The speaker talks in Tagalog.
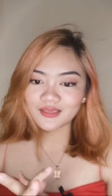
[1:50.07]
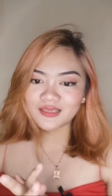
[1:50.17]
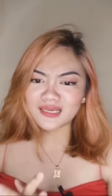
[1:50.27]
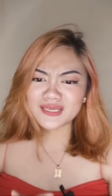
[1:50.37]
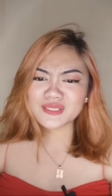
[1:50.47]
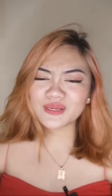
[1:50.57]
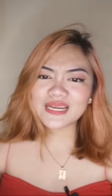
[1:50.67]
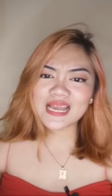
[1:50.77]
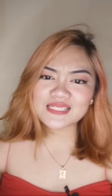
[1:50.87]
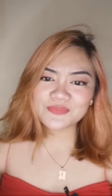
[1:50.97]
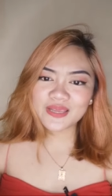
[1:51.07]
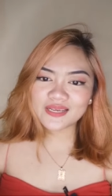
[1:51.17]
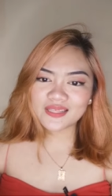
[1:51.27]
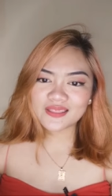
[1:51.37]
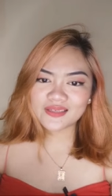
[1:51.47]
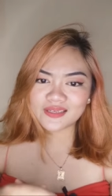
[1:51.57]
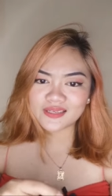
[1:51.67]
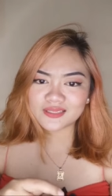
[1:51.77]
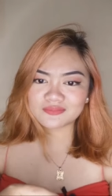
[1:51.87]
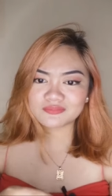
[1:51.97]
Guys, you can ask me
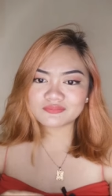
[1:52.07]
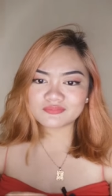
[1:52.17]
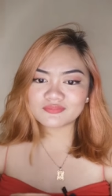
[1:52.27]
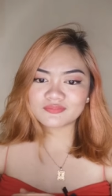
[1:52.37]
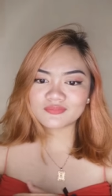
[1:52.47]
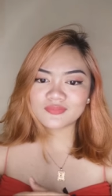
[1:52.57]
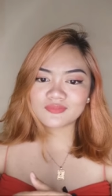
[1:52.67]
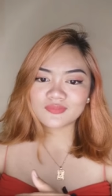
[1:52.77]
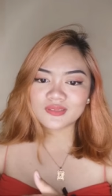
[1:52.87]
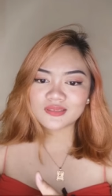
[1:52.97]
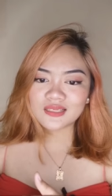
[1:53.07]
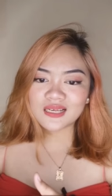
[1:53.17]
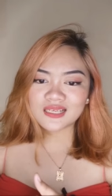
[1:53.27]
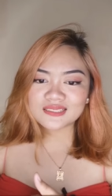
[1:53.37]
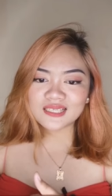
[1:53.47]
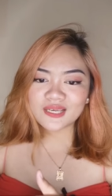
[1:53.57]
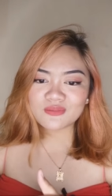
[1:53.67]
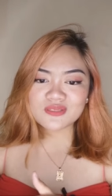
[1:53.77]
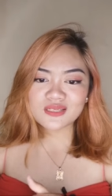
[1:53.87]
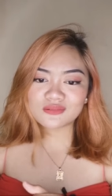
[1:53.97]
anything. Hanggat kaya
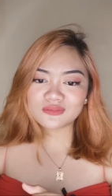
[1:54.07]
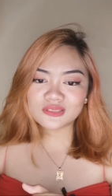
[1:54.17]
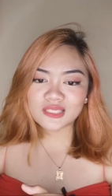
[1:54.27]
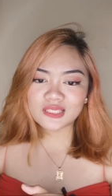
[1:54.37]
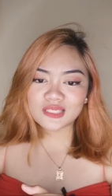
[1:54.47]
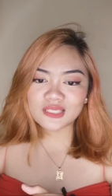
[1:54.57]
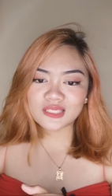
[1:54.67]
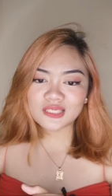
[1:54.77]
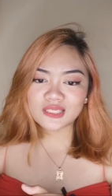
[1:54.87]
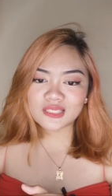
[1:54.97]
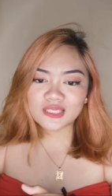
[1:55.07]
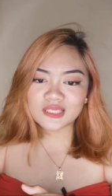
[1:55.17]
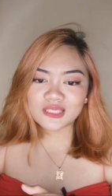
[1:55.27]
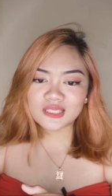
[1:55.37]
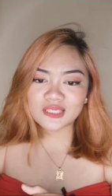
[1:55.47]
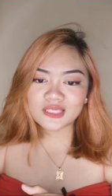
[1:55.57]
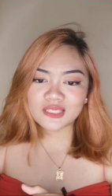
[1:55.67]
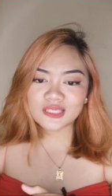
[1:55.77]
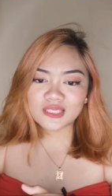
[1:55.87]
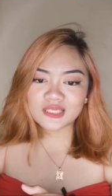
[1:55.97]
kong sagutin. Ate, help.
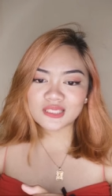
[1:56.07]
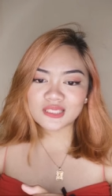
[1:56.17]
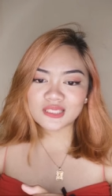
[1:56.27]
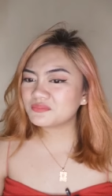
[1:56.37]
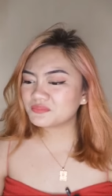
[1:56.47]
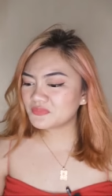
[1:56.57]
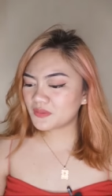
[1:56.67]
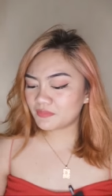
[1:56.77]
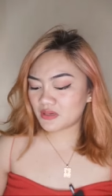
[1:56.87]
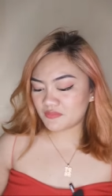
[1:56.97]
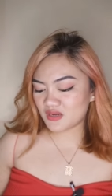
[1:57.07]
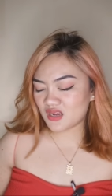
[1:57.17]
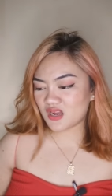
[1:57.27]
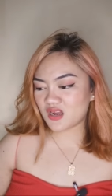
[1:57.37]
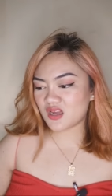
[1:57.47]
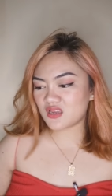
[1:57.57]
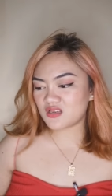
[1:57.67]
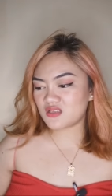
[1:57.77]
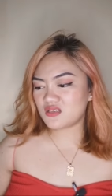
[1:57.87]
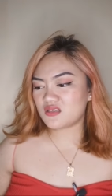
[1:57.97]
Anyari sa'yo, Jer. Hindi pa kami
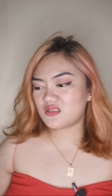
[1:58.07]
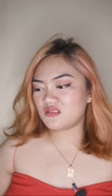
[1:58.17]
nakakain eh.